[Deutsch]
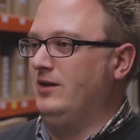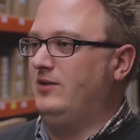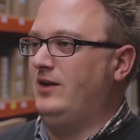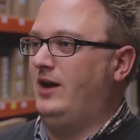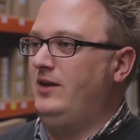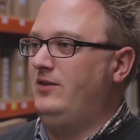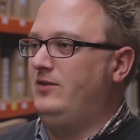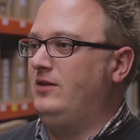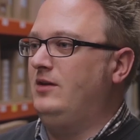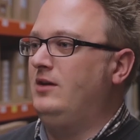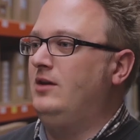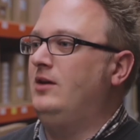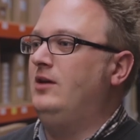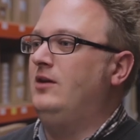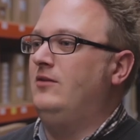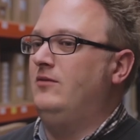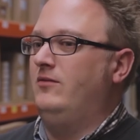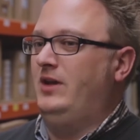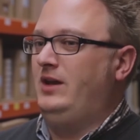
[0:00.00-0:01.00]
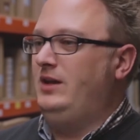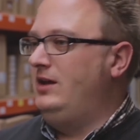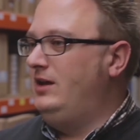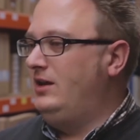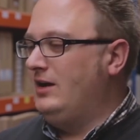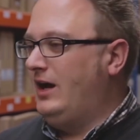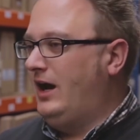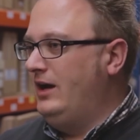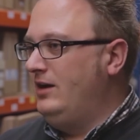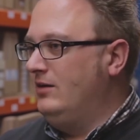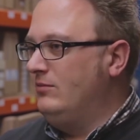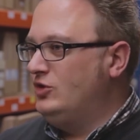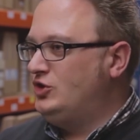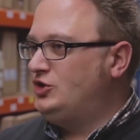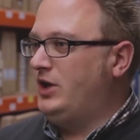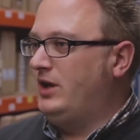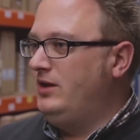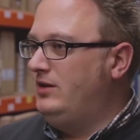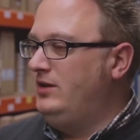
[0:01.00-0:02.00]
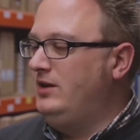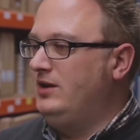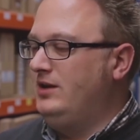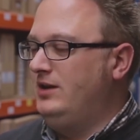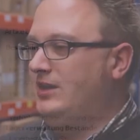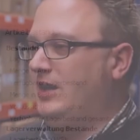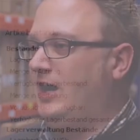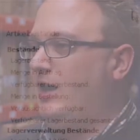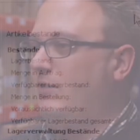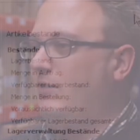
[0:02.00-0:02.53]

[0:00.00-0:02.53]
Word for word: Das heißt, wenn ich einen Bestand hier nicht